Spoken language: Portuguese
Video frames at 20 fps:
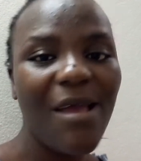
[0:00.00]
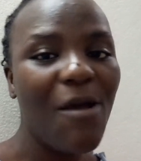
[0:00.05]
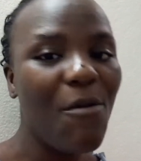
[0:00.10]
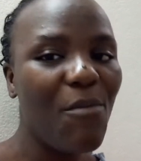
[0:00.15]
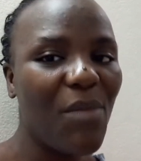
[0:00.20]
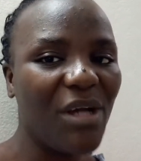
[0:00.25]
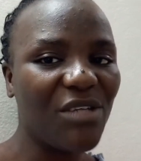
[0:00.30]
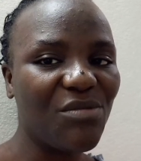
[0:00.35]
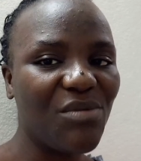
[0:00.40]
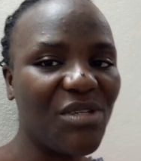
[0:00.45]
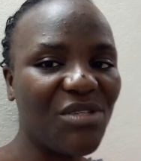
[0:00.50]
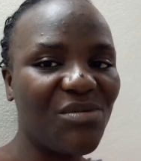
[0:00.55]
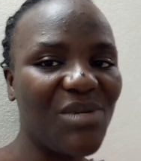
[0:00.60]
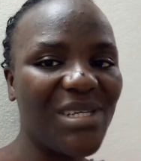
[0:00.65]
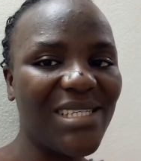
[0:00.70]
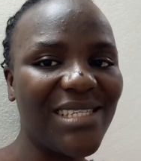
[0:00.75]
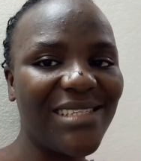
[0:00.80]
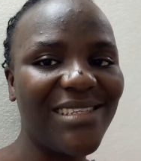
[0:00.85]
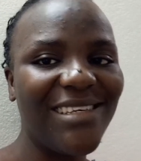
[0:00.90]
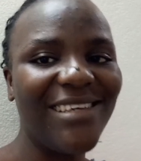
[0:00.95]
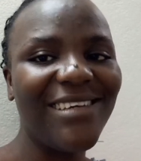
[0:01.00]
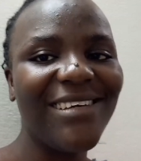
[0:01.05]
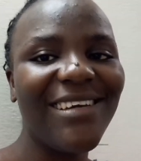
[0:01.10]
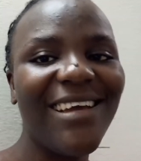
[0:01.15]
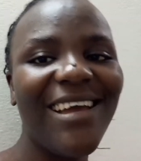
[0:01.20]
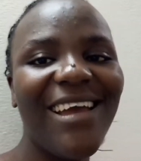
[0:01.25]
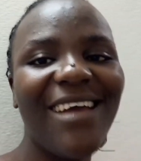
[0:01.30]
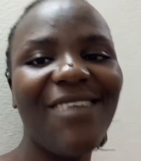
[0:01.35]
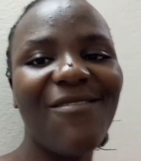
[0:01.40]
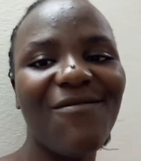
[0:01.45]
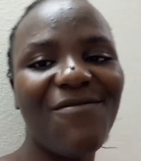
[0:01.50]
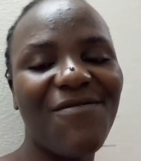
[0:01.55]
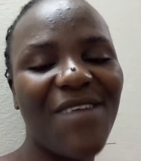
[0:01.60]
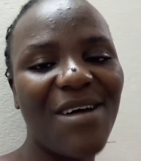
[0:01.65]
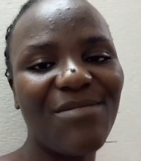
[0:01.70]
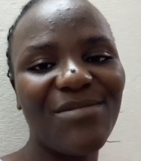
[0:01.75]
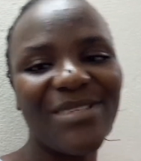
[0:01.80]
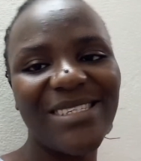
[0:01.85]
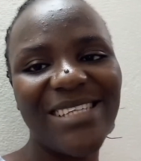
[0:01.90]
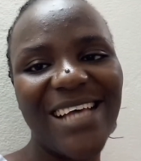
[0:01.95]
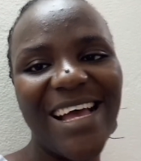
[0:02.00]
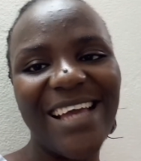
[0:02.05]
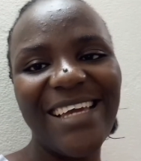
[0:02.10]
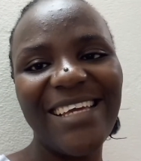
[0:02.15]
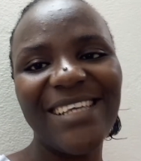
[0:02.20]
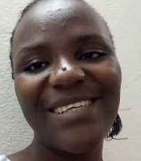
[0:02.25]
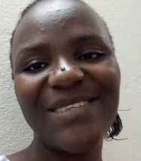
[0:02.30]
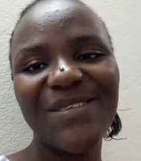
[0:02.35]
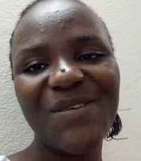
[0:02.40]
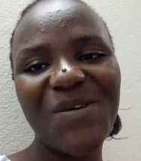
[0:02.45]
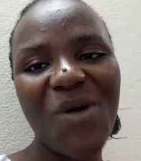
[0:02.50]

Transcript: Mas mesmo assim, vamos a isso.